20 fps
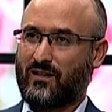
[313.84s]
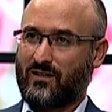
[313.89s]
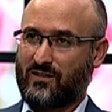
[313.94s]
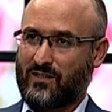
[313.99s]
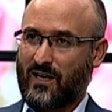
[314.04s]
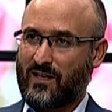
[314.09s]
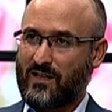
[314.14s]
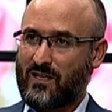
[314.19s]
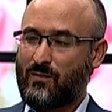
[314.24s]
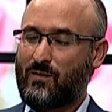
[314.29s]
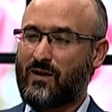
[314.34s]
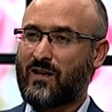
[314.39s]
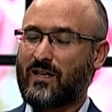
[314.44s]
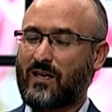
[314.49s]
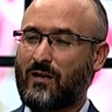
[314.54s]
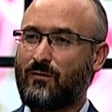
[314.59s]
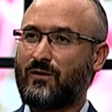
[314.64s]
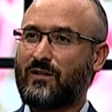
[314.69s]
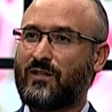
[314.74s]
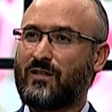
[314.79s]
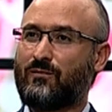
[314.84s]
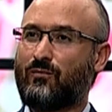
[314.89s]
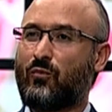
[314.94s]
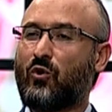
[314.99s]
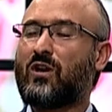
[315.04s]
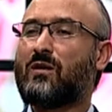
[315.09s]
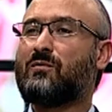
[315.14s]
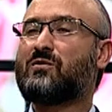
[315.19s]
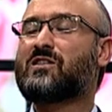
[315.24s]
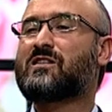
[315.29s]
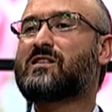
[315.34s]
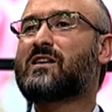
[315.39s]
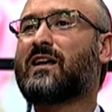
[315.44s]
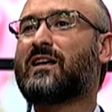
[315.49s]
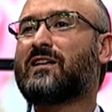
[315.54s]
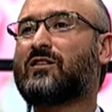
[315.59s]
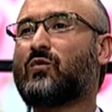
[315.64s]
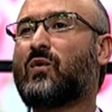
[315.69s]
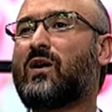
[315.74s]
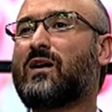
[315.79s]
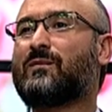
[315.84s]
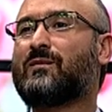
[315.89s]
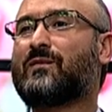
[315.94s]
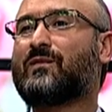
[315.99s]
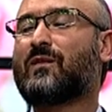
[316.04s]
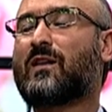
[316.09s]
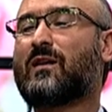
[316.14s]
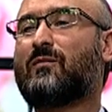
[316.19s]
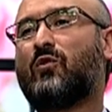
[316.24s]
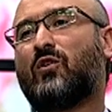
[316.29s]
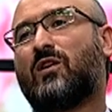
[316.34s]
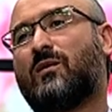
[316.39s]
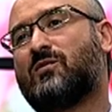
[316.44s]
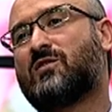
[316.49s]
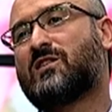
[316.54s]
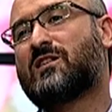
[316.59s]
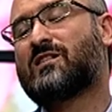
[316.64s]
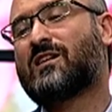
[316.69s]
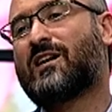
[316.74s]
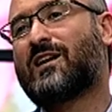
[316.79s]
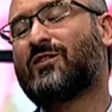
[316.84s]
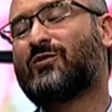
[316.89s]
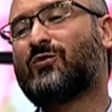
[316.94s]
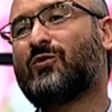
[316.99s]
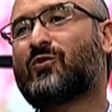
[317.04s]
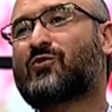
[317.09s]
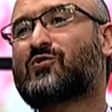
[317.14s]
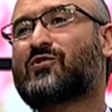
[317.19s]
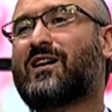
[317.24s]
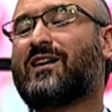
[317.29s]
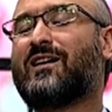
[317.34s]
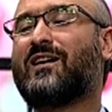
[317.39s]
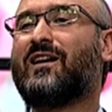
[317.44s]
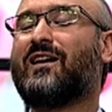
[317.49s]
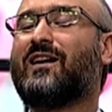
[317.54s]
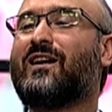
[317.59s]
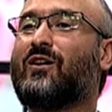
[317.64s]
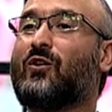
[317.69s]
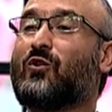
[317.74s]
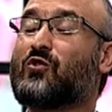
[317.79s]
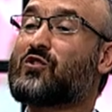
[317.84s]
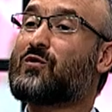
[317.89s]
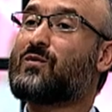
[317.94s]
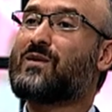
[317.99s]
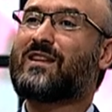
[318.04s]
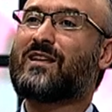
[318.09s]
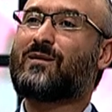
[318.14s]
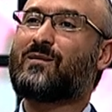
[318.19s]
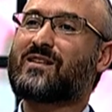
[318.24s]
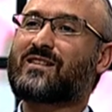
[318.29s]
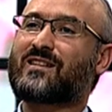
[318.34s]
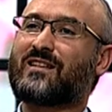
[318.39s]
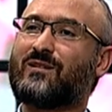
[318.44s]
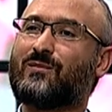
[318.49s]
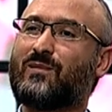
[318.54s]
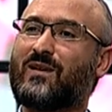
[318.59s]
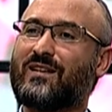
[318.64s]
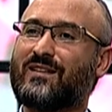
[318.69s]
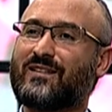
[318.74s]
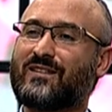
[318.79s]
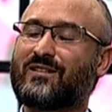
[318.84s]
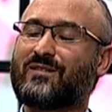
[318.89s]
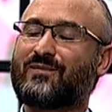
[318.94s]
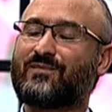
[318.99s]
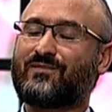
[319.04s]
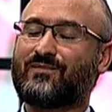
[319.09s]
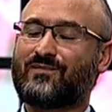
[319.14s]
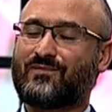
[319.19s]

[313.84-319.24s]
cehenneme girebilirim böyle bir cesareti var mı? Böyle bir cesareti yoksa o zaman namaz kılmalıdır.